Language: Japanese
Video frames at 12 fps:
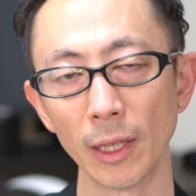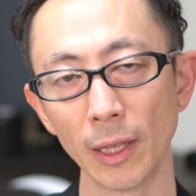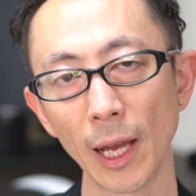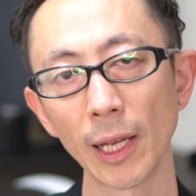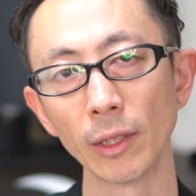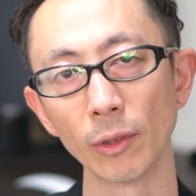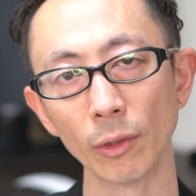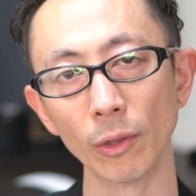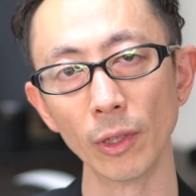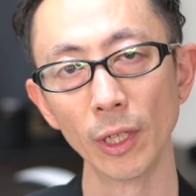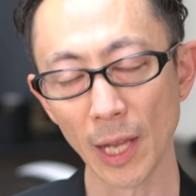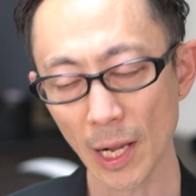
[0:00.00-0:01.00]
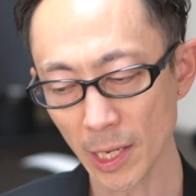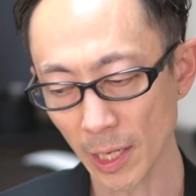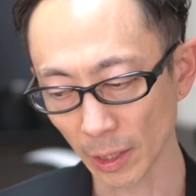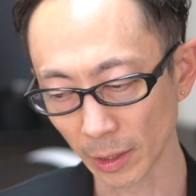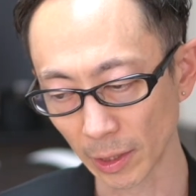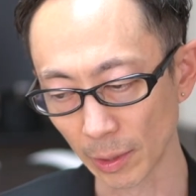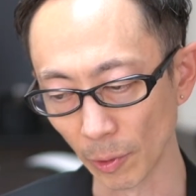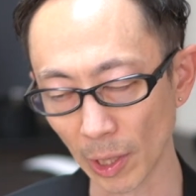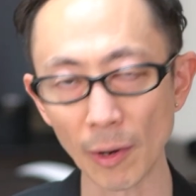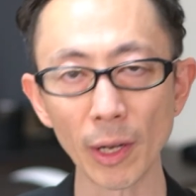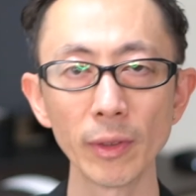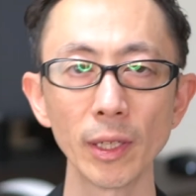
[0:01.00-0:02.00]
ないと何やっても
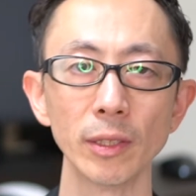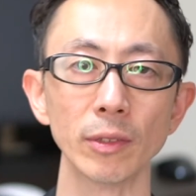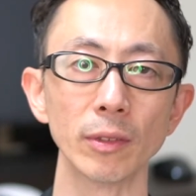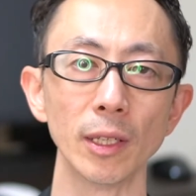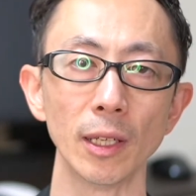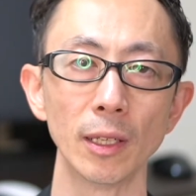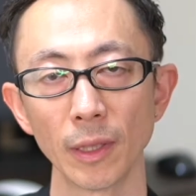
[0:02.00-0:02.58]
変わんないんですね